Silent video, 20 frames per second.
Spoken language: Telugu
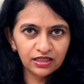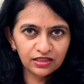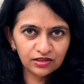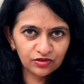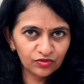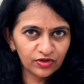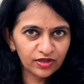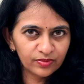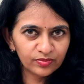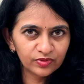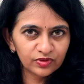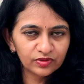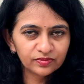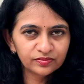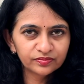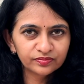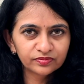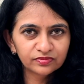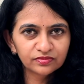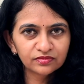ఇటువైపు
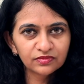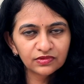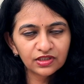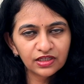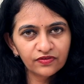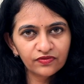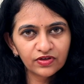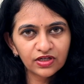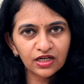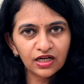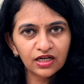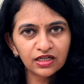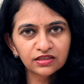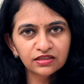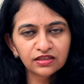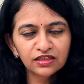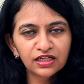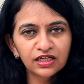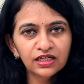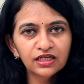ఇవి
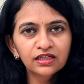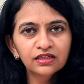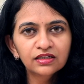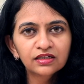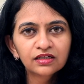కాకుండా